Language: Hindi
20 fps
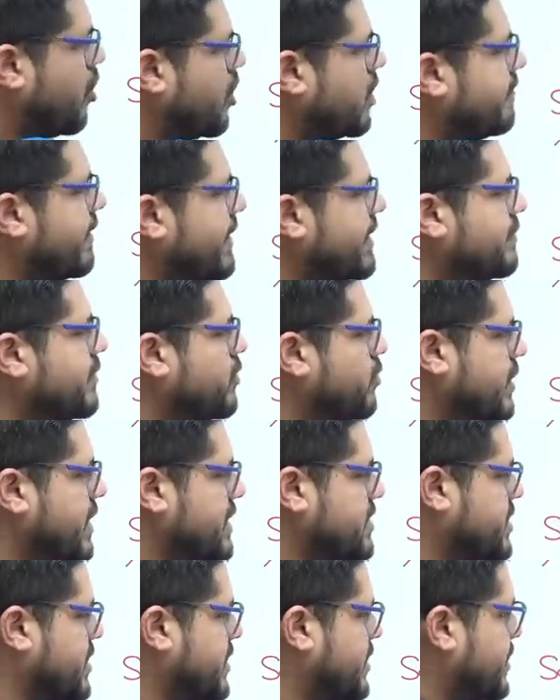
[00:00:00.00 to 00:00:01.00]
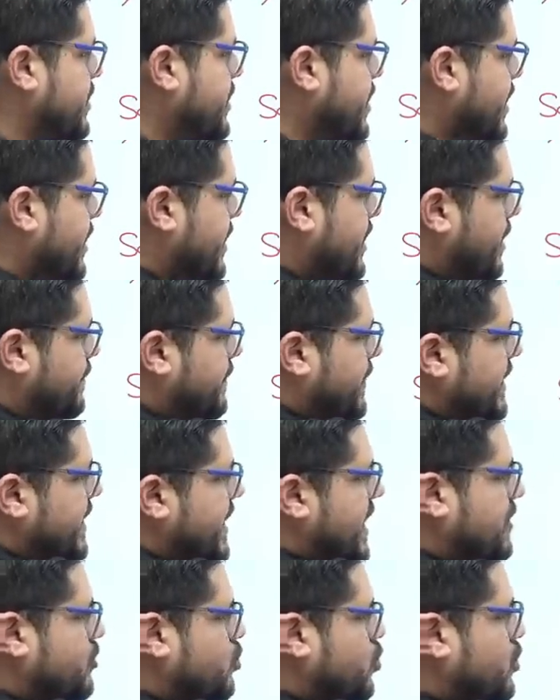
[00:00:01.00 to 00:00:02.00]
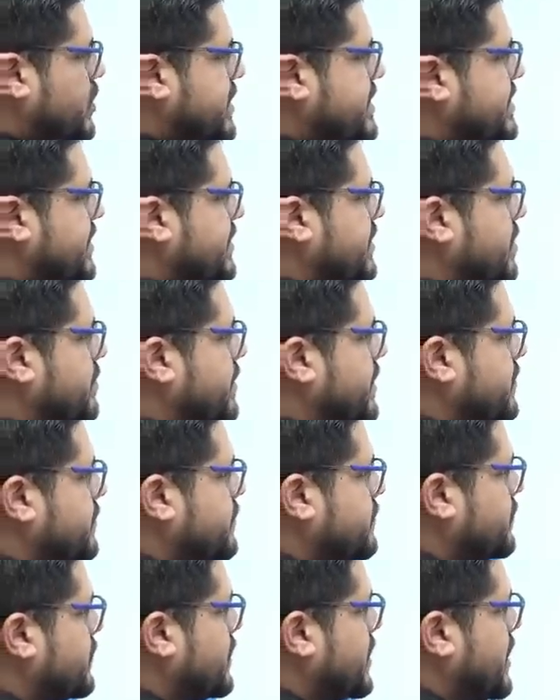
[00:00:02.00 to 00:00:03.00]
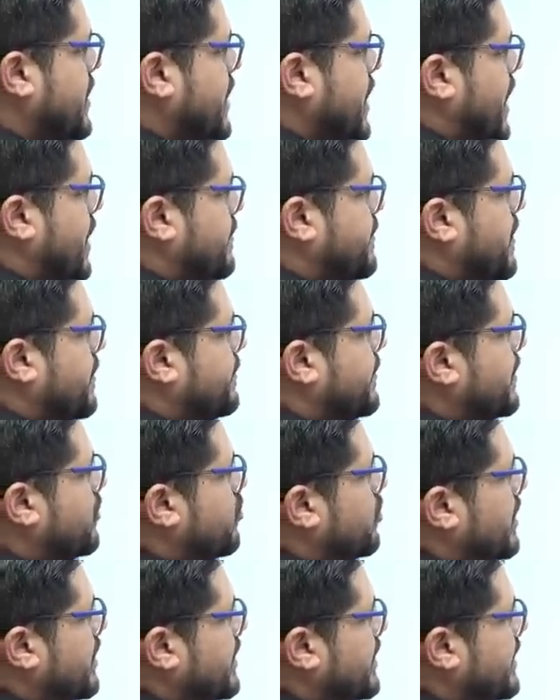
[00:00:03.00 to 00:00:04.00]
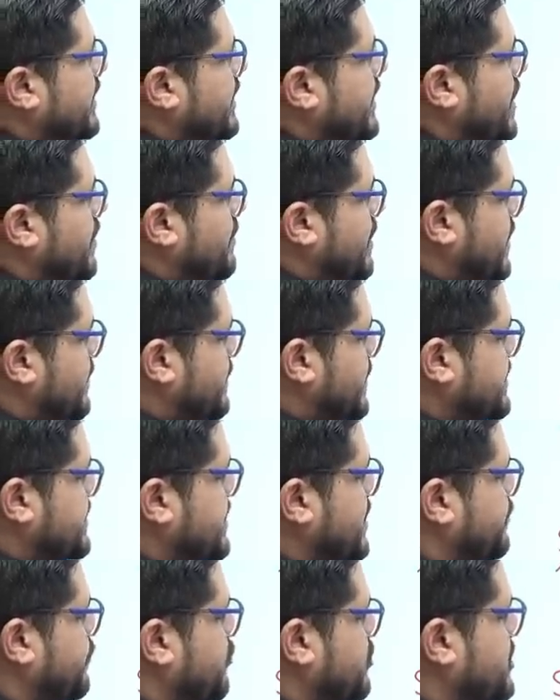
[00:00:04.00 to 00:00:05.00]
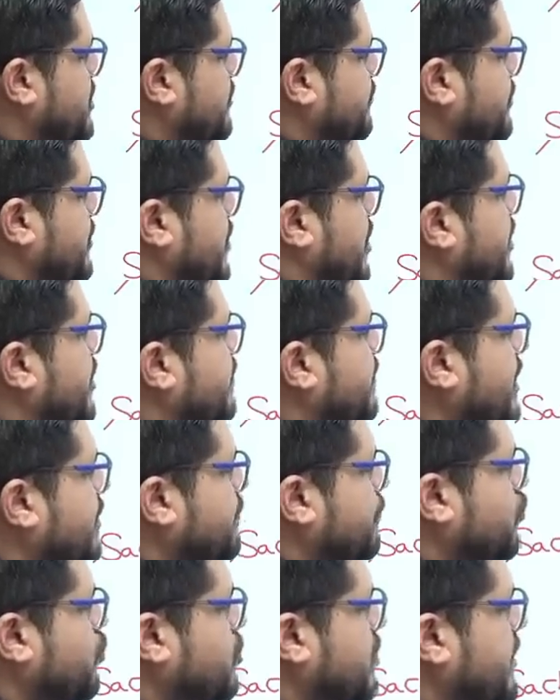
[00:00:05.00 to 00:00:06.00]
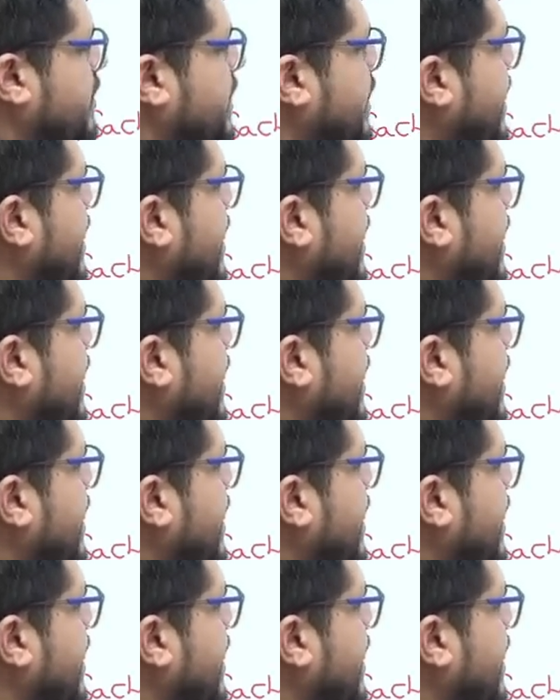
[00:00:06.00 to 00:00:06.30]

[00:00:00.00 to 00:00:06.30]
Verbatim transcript: ऑड वाले में होना चाहिए कपिल यहां तो हो नहीं सकता भाई अब कपिल को रखने के लिए हमारे पास सिर्फ और सिर्फ थर्ड वाला फ्लोर दिख रहा